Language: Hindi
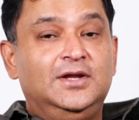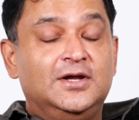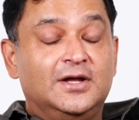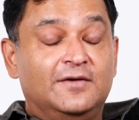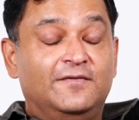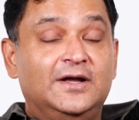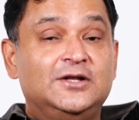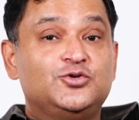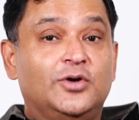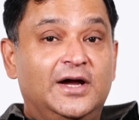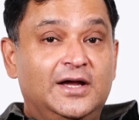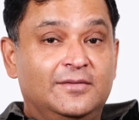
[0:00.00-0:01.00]
ये रफेल
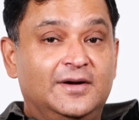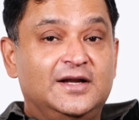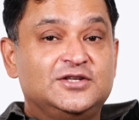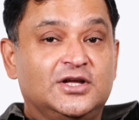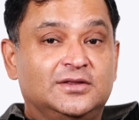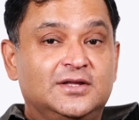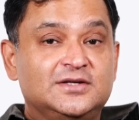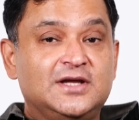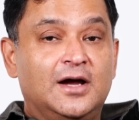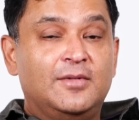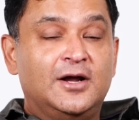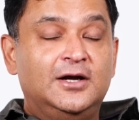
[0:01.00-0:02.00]
जो आए हमारे छत्तीस
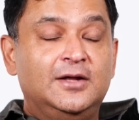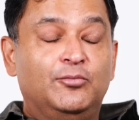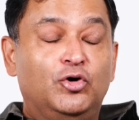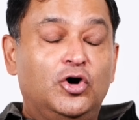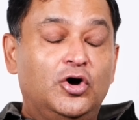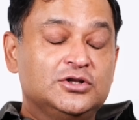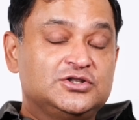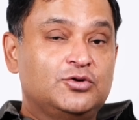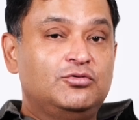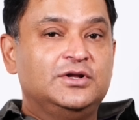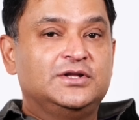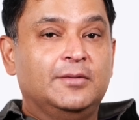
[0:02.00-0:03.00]
ये हमारे लिए बहुत
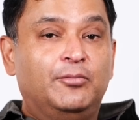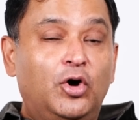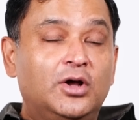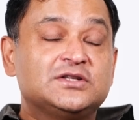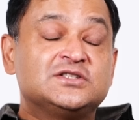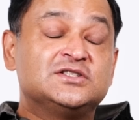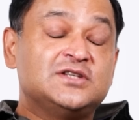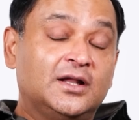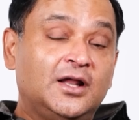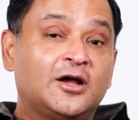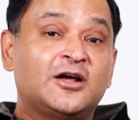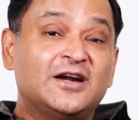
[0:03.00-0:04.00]
ज़रूरी थे बहुत
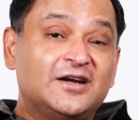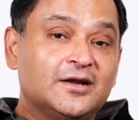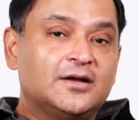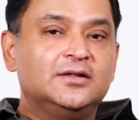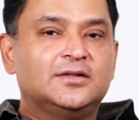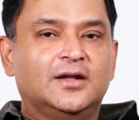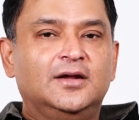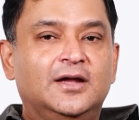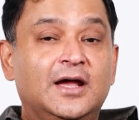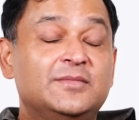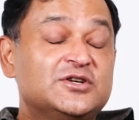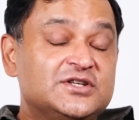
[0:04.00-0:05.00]
ज़्यादा क्रिटिकल थे
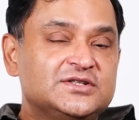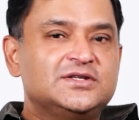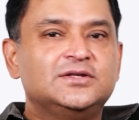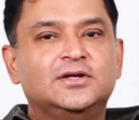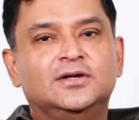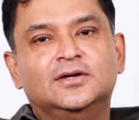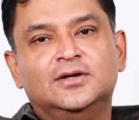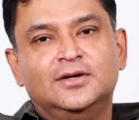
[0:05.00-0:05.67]
इमरजेंसी थी